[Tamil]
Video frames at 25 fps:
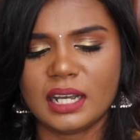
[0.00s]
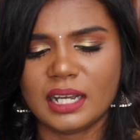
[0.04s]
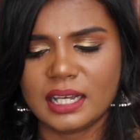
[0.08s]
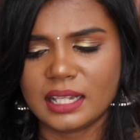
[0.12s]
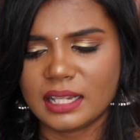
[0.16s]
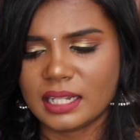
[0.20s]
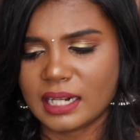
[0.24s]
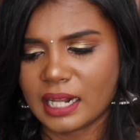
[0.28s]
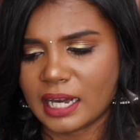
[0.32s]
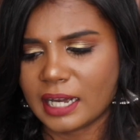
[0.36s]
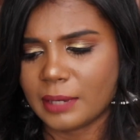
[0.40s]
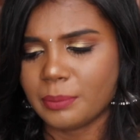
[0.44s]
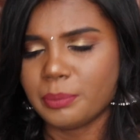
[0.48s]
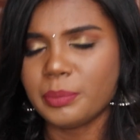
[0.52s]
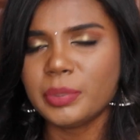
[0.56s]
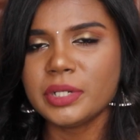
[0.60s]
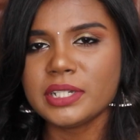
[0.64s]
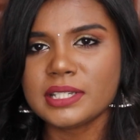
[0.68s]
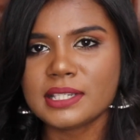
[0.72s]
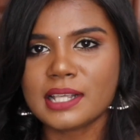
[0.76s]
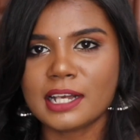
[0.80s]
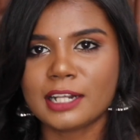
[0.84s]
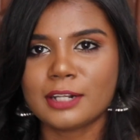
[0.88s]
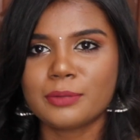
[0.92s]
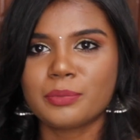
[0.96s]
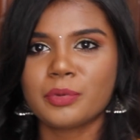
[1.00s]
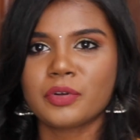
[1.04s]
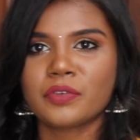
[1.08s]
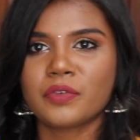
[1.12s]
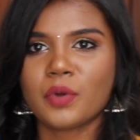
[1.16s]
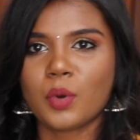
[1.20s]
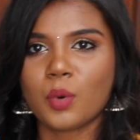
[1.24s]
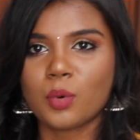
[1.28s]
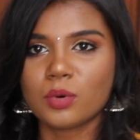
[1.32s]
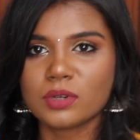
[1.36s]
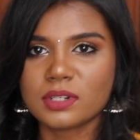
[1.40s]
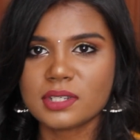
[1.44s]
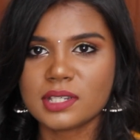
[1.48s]
இதை நான் எப்படி சரி
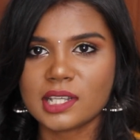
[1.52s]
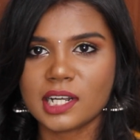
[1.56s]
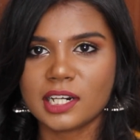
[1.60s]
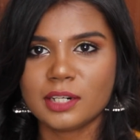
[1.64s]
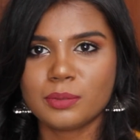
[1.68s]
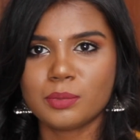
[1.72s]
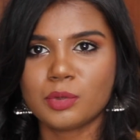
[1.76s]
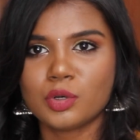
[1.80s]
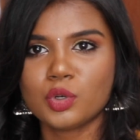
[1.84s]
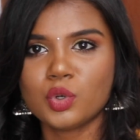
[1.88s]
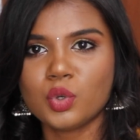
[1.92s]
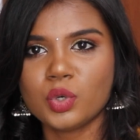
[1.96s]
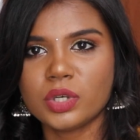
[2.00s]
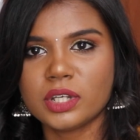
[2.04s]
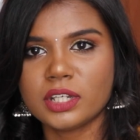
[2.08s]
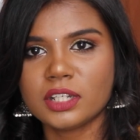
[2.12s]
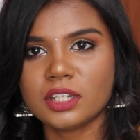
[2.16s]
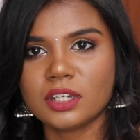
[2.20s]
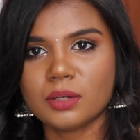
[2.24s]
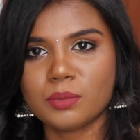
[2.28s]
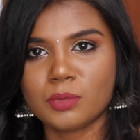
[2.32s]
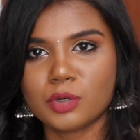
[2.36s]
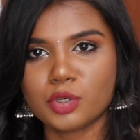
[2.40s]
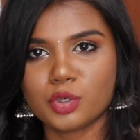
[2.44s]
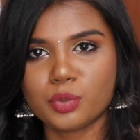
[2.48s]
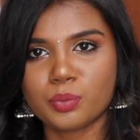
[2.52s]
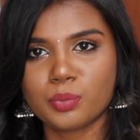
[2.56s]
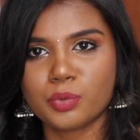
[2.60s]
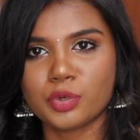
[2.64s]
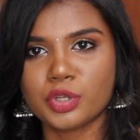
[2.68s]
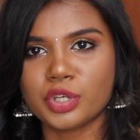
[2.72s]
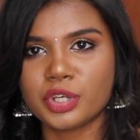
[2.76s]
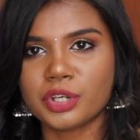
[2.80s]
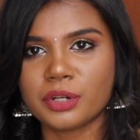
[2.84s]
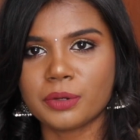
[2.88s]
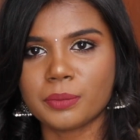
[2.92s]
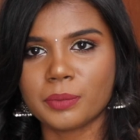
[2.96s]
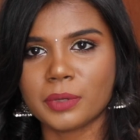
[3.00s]
பண்ணுவேன் ஒரு சைடு மட்டும் இங்கே மட்டும்
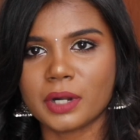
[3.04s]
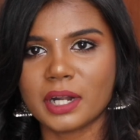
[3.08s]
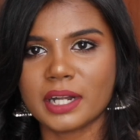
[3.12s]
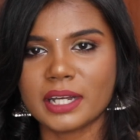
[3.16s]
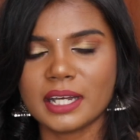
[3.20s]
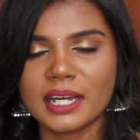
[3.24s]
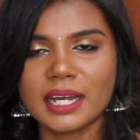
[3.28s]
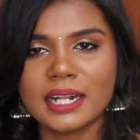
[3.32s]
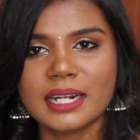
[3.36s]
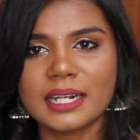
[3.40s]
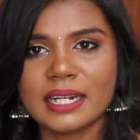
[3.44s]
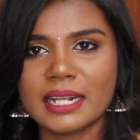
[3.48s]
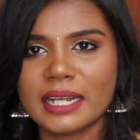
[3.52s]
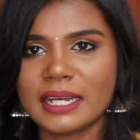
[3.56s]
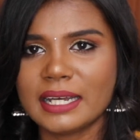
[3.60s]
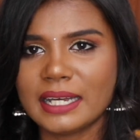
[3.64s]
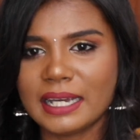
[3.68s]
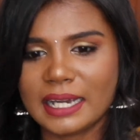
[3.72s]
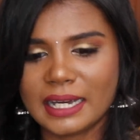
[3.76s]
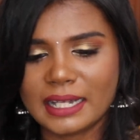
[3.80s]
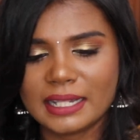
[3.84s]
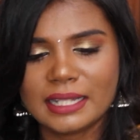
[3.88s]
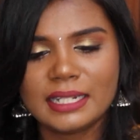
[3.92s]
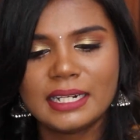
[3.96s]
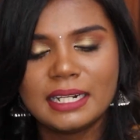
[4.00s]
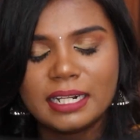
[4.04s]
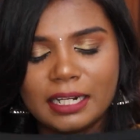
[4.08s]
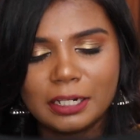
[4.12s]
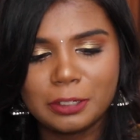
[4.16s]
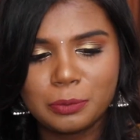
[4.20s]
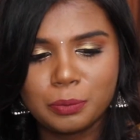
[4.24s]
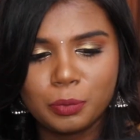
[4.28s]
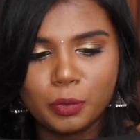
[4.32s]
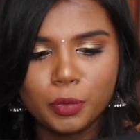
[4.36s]
பிடிக்கணுமா என்ன ஏதுன்னு எனக்கு